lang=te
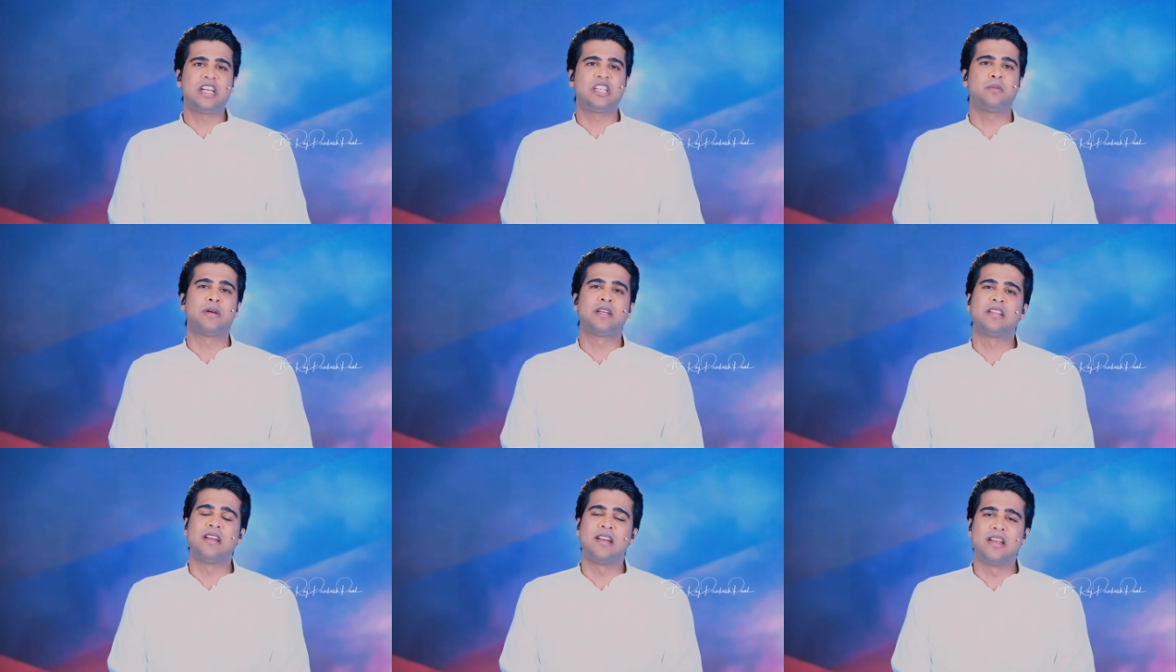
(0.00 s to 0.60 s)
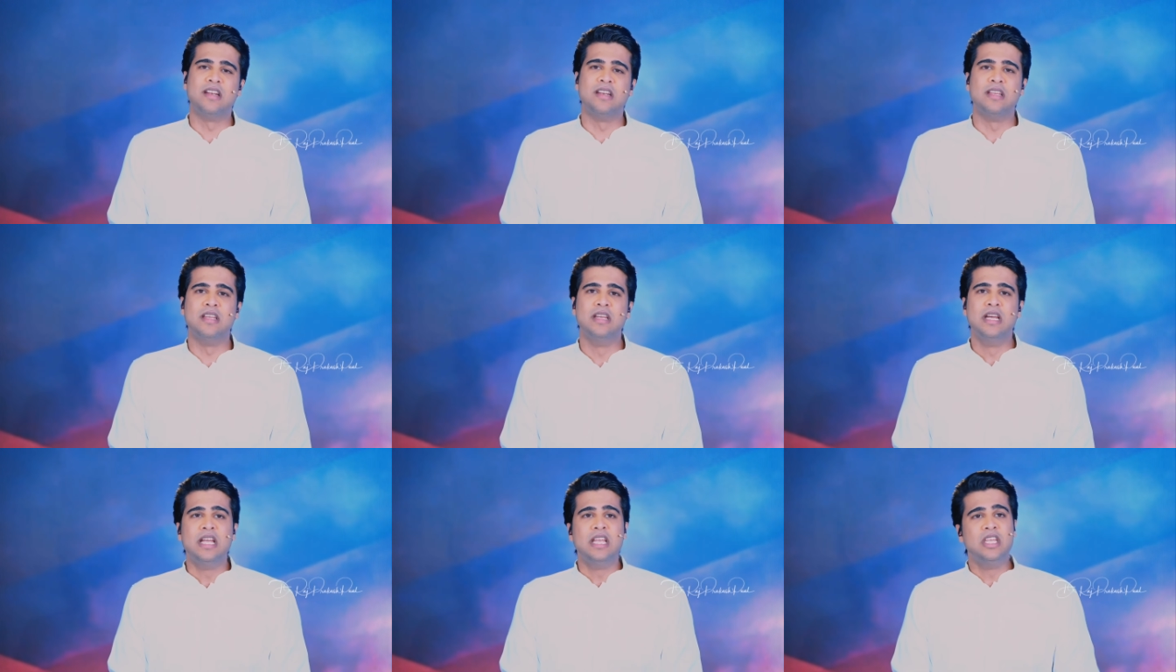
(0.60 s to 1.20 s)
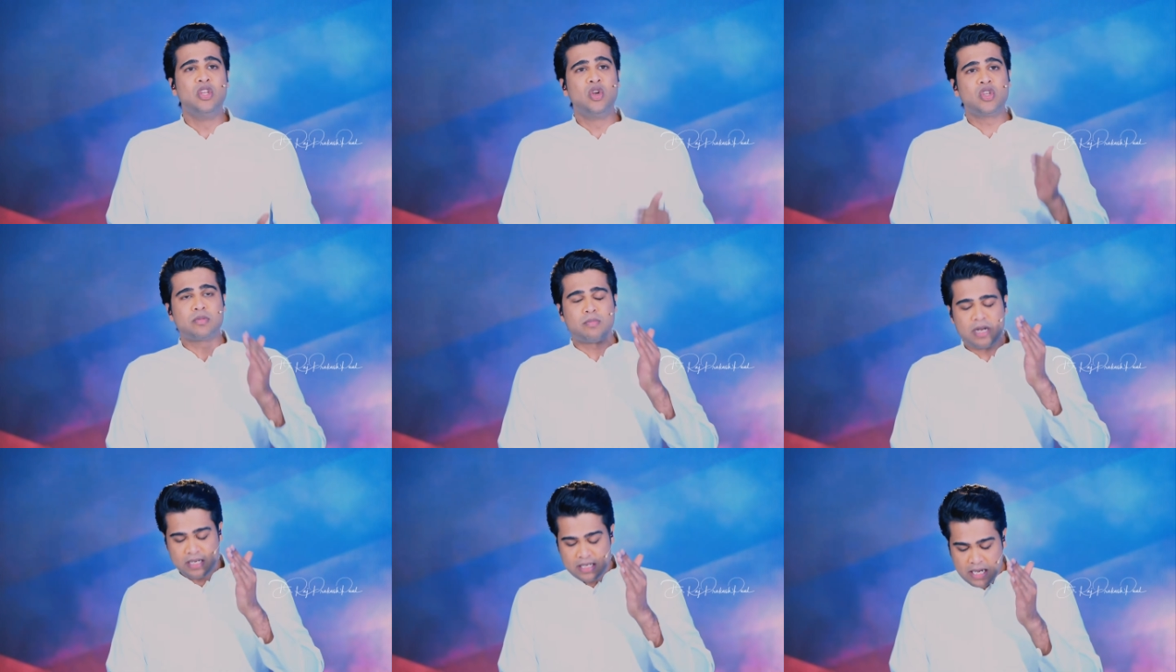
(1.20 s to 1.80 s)
ఆశపడుతున్నాడండి ఈరోజు
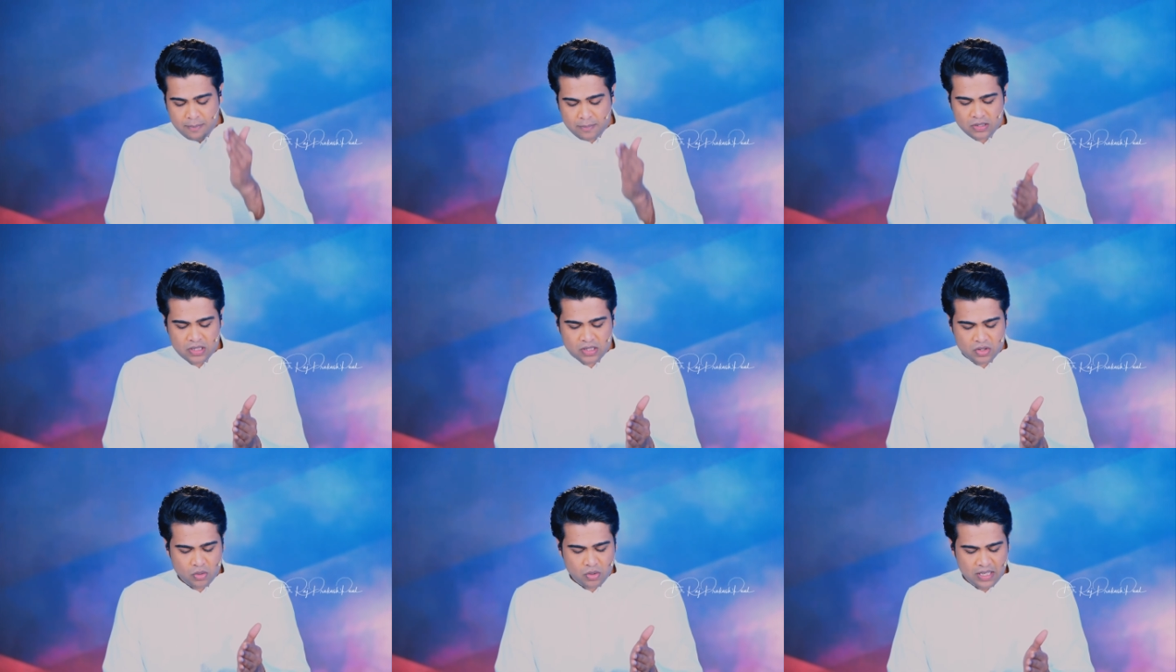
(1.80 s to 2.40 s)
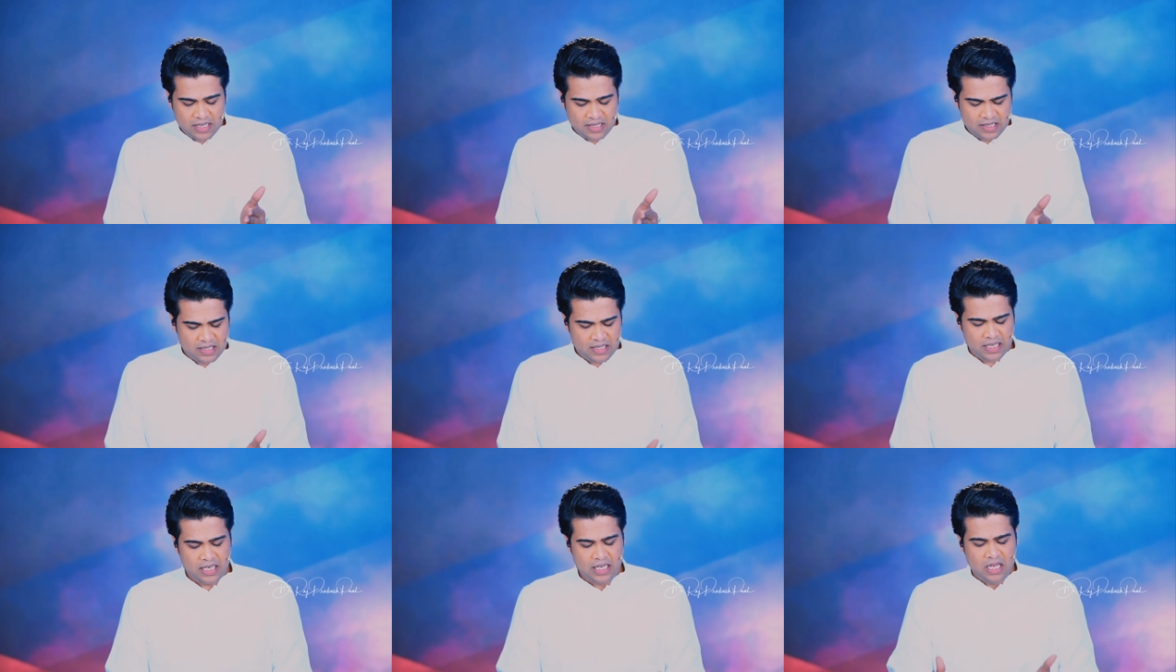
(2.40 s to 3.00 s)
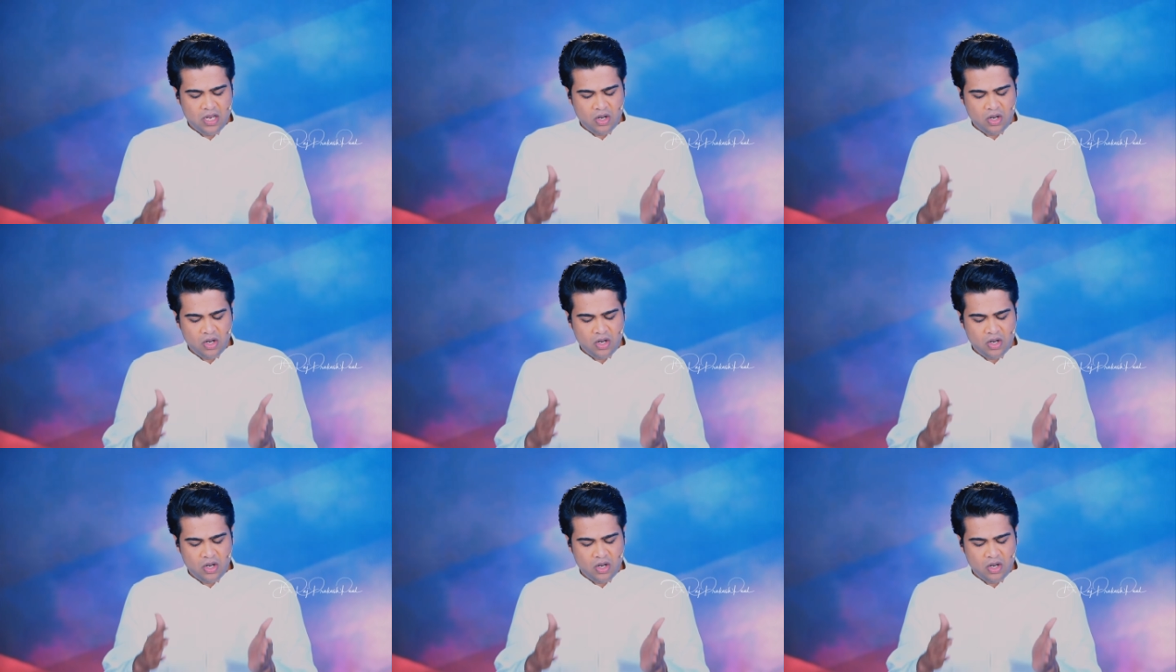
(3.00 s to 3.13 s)
మనం జ్ఞాపకం చేసుకోవాలి ఏంటంటే